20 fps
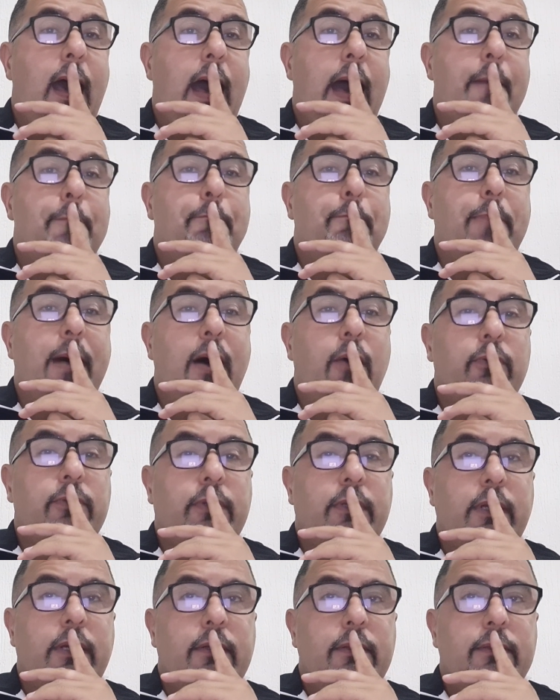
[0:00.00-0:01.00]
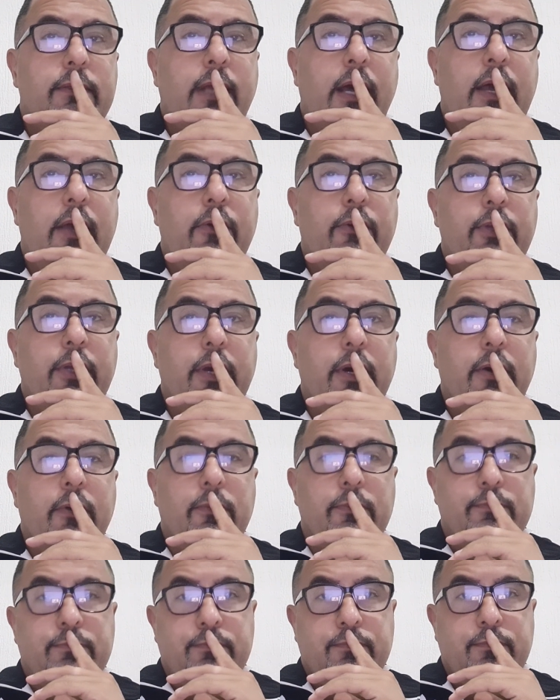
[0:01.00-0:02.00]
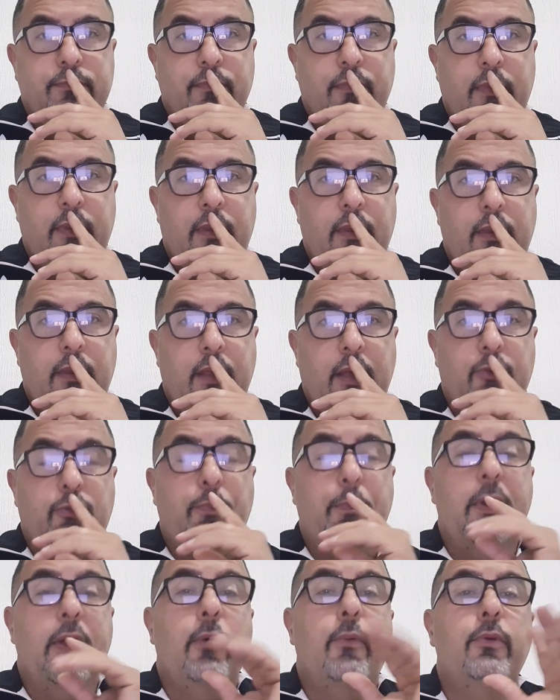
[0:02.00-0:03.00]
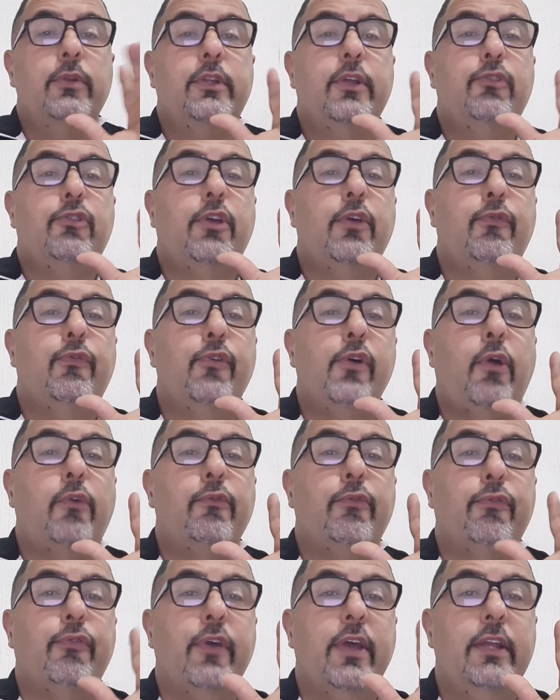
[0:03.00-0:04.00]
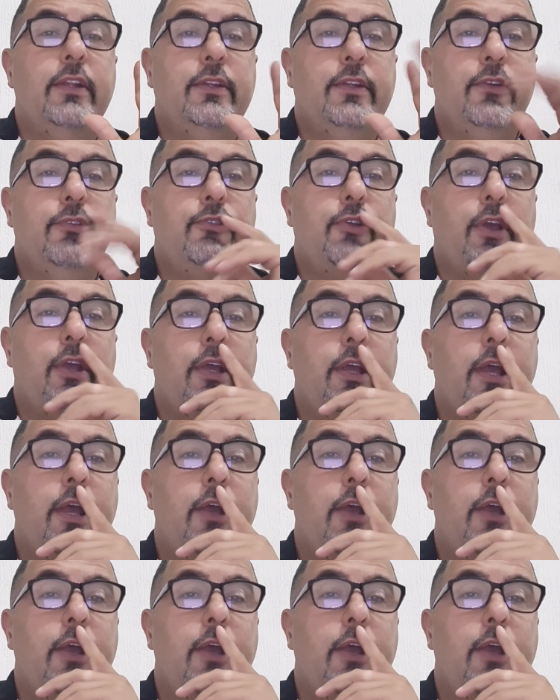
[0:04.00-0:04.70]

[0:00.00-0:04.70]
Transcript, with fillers: a pauta da reunião, as perguntas que foram feitas e